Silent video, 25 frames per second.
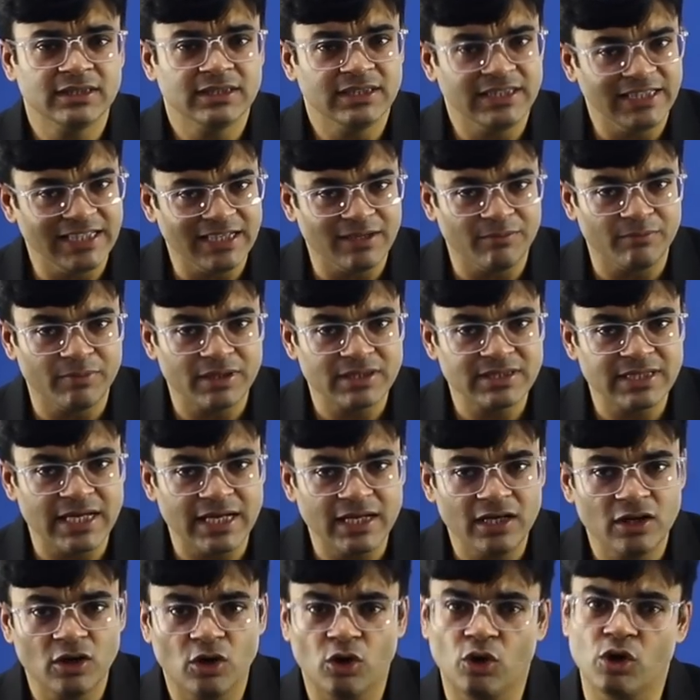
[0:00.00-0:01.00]
दिगंबर
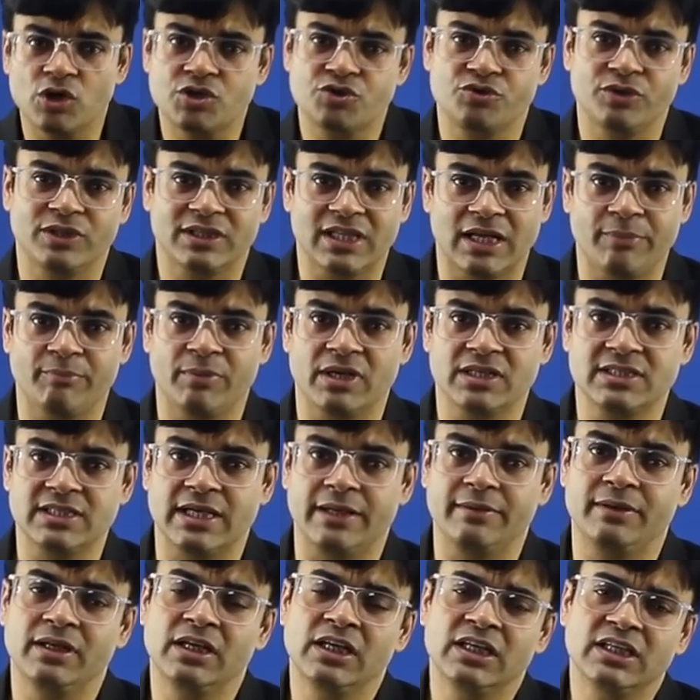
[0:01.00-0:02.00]
जैन और श्वेतांबर
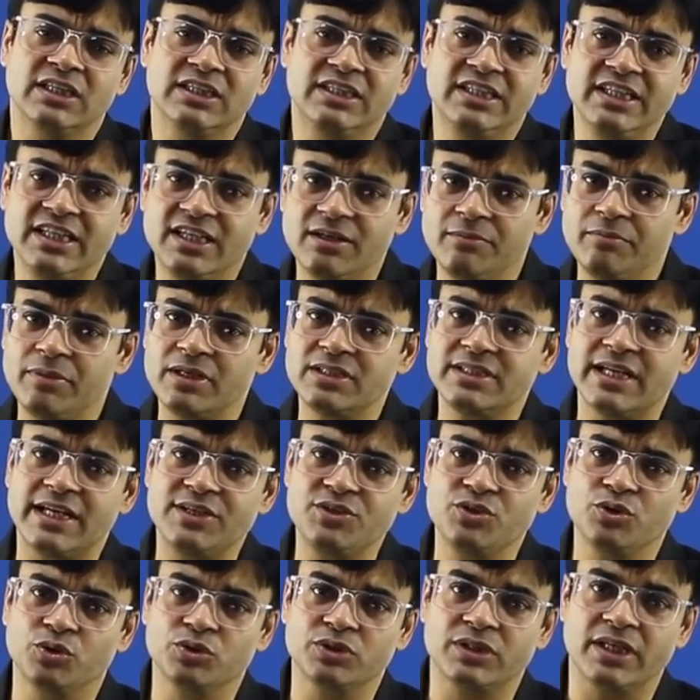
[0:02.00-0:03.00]
जैन दिगंबर
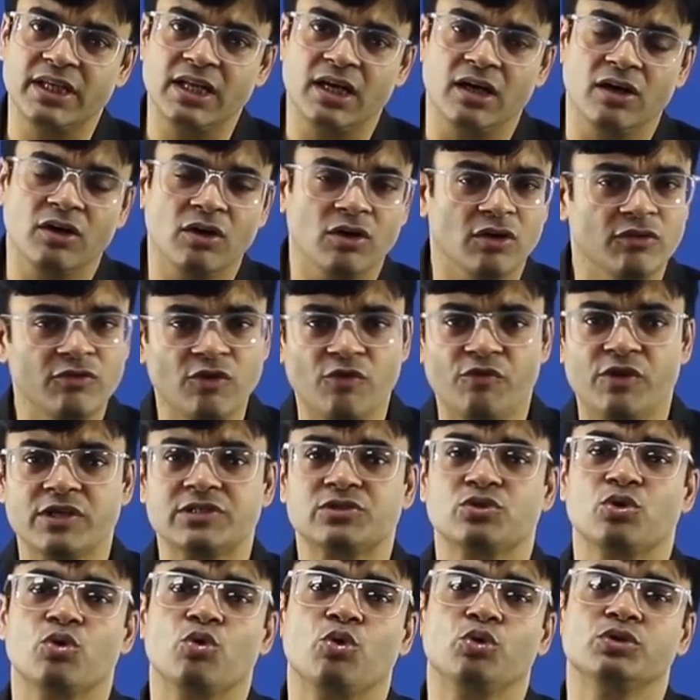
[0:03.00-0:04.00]
जैन जो होते हैं ना वो
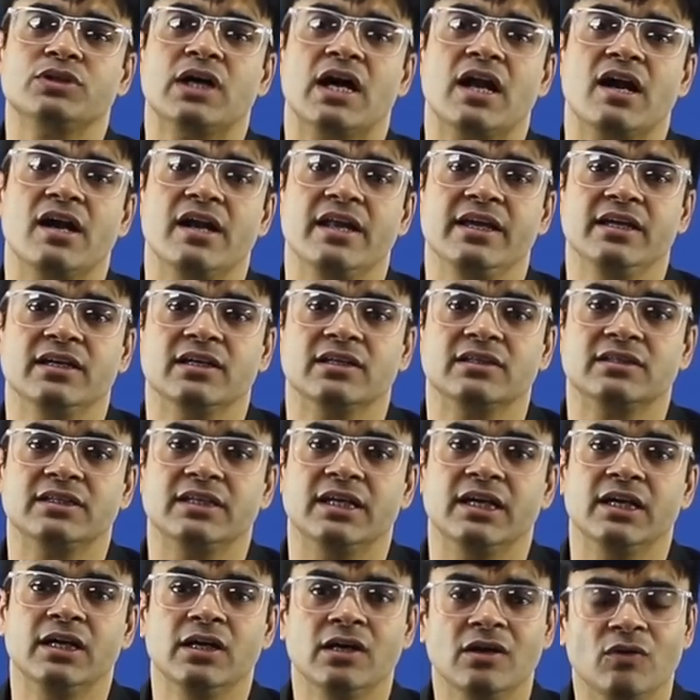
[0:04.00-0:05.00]
वस्त्रों को धारण नहीं करते
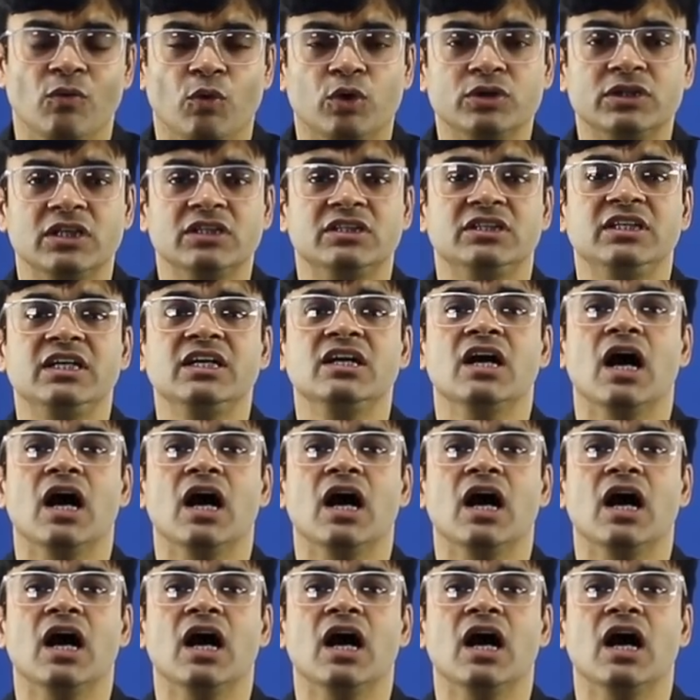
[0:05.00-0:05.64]
हैं वो कहते हैं